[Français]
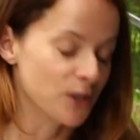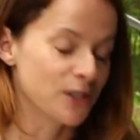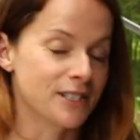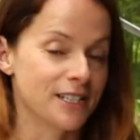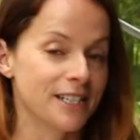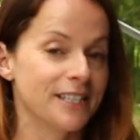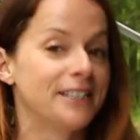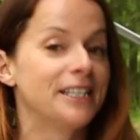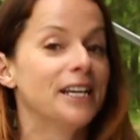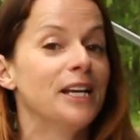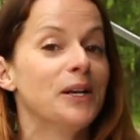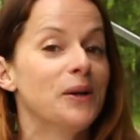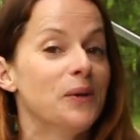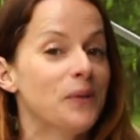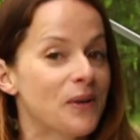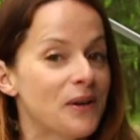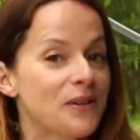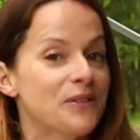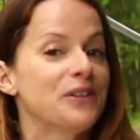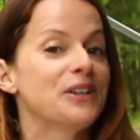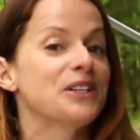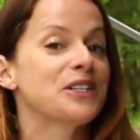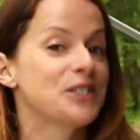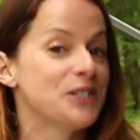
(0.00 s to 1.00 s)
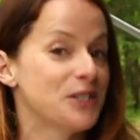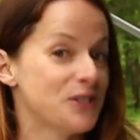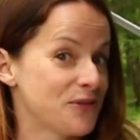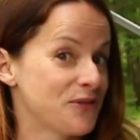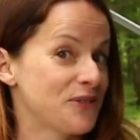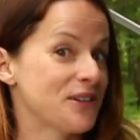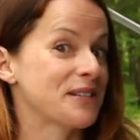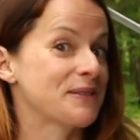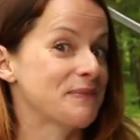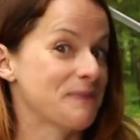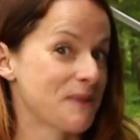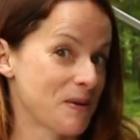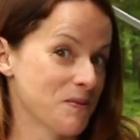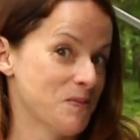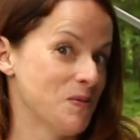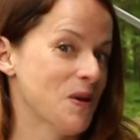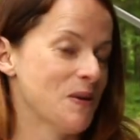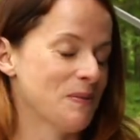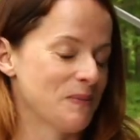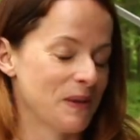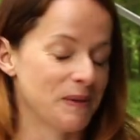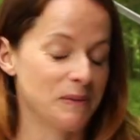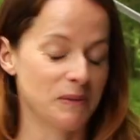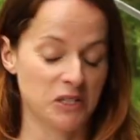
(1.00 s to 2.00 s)
ça a été long avant que je le fasse par
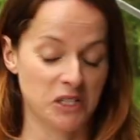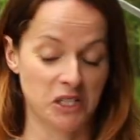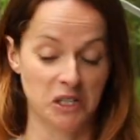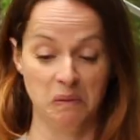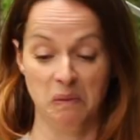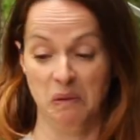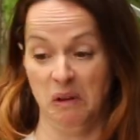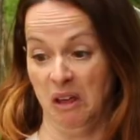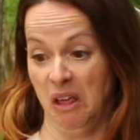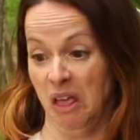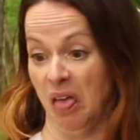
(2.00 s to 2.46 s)
moi-même. Comme...